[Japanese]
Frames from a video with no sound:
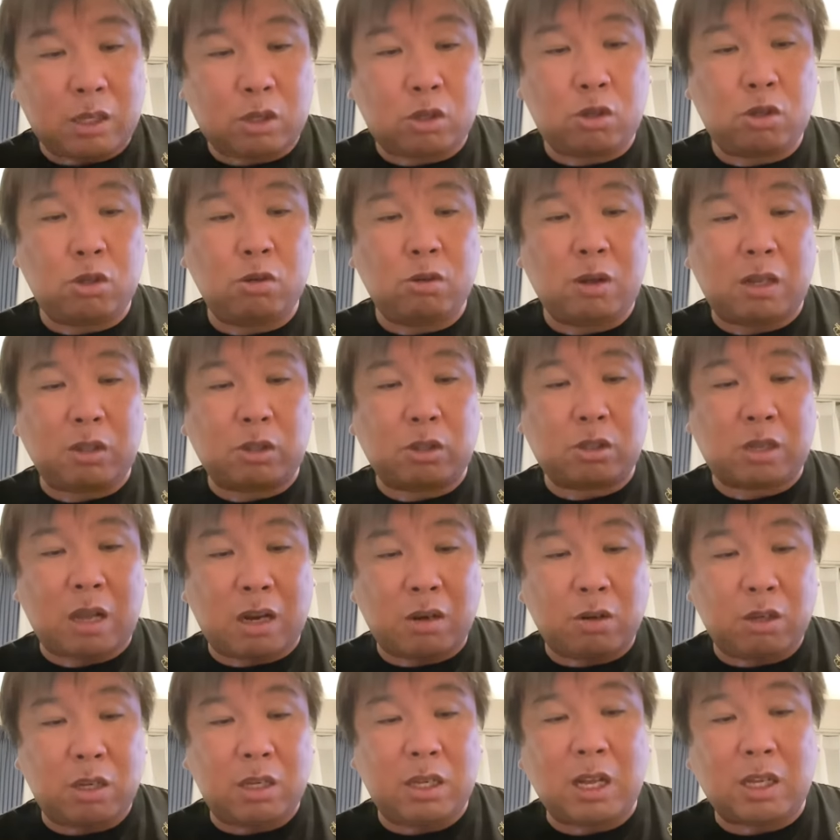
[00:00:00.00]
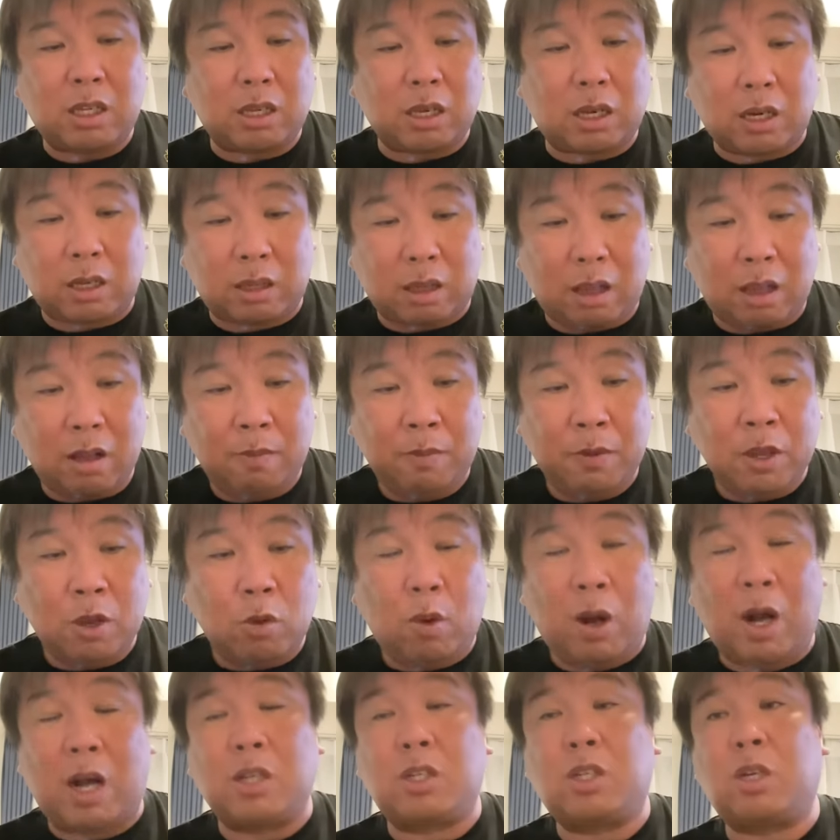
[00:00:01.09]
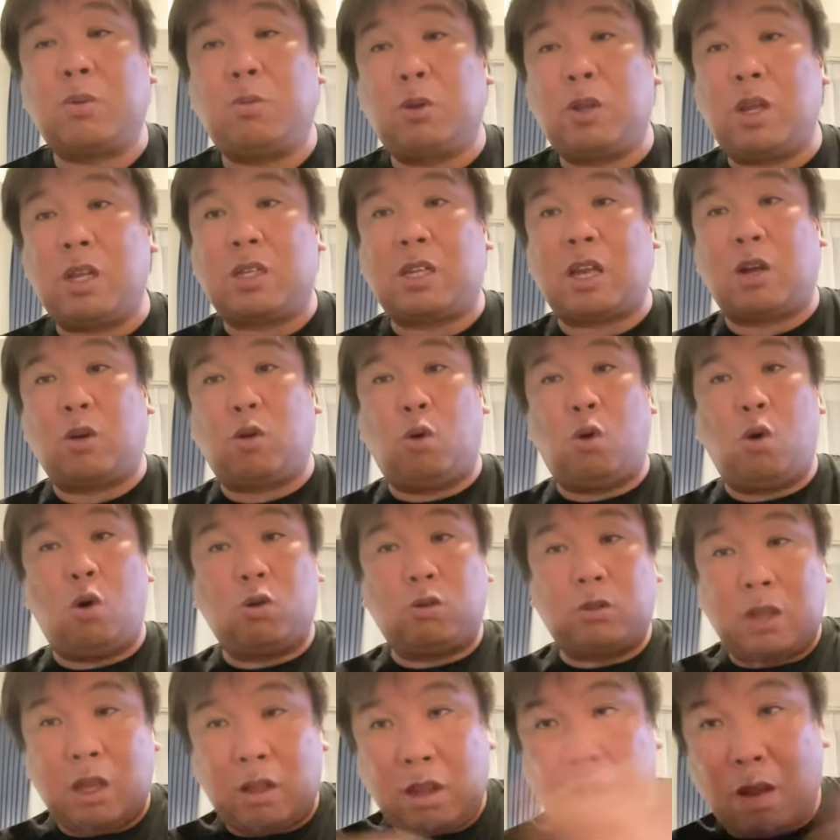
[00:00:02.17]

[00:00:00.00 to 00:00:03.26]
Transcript: ツーアウト三塁になったからね、若月もね、最後フォークね、